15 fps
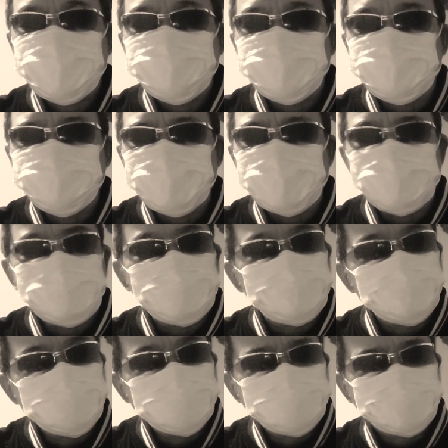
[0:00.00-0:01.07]
今もまあ
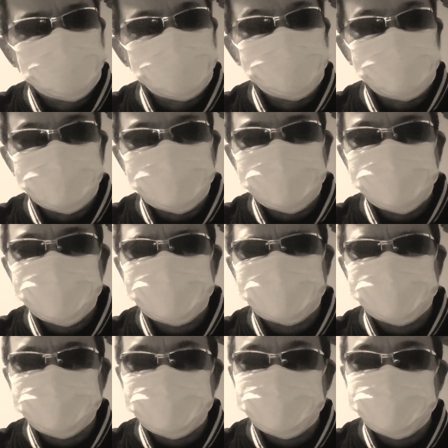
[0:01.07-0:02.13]
ほとんど人
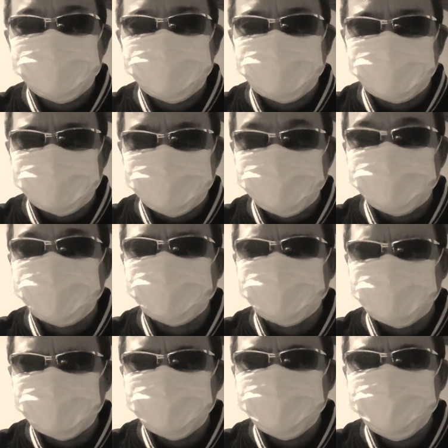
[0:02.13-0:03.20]
気ないチャンネルになって思った
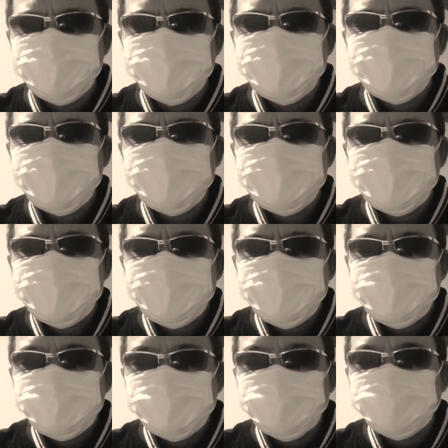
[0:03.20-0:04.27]
けどね
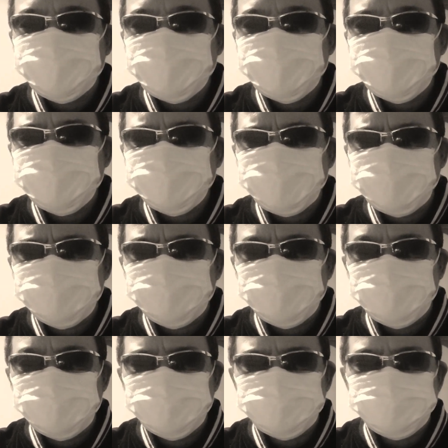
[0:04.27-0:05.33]
でもねあ
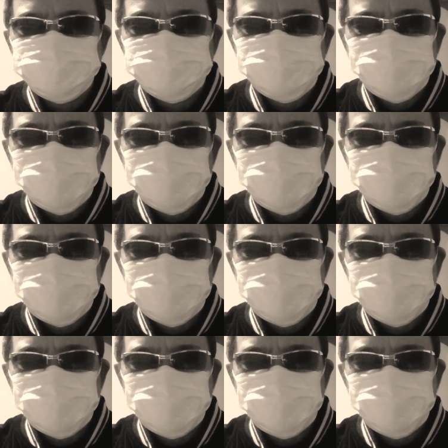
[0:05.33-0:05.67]
の